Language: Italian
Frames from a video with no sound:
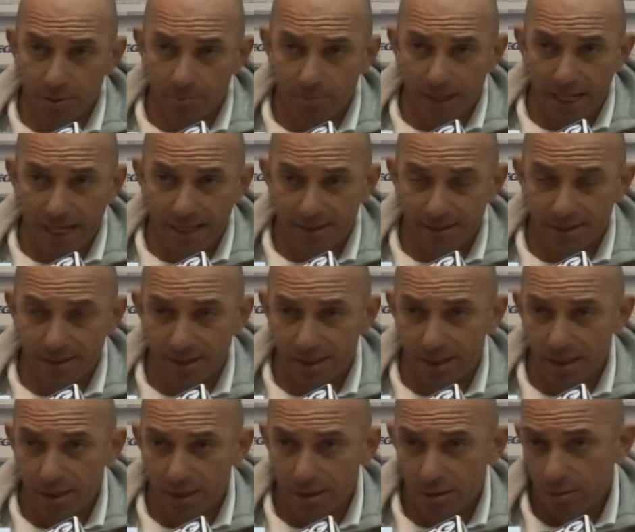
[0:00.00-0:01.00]

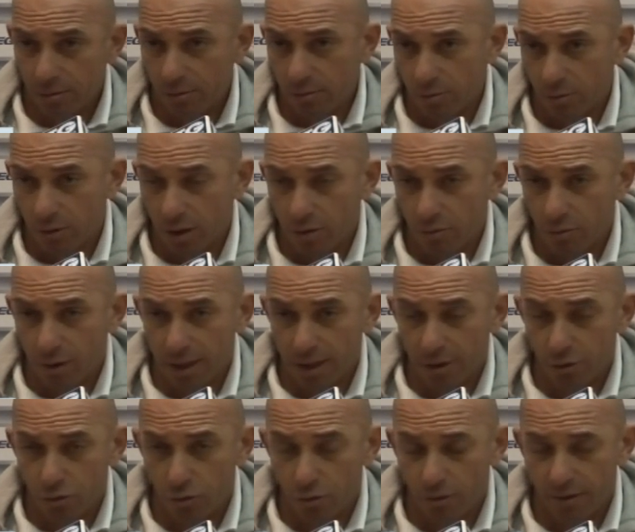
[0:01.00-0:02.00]
spazi contro una squadra
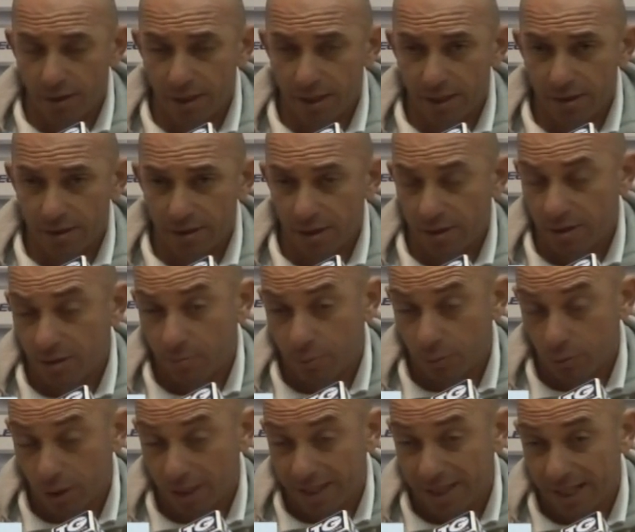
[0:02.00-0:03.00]
giovane che ha
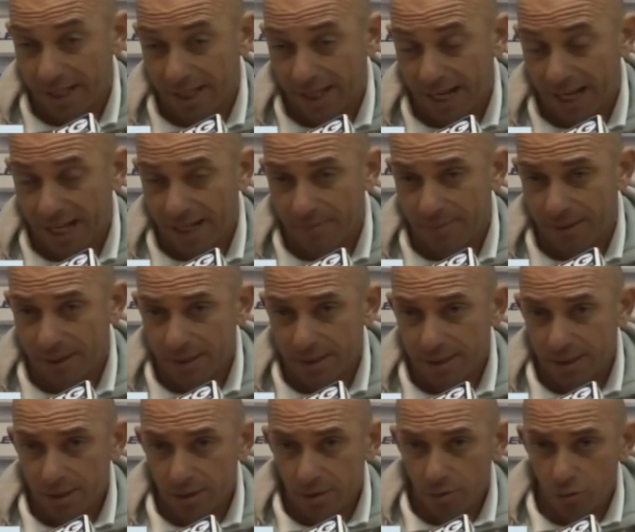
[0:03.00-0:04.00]
saputo attaccare ma
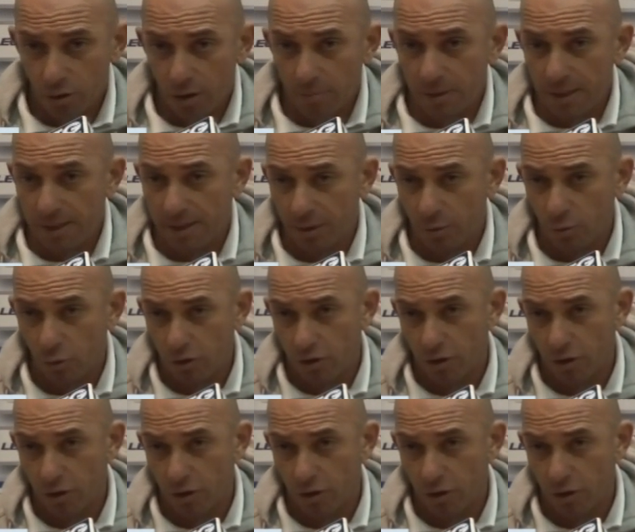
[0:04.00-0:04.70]
solamente in due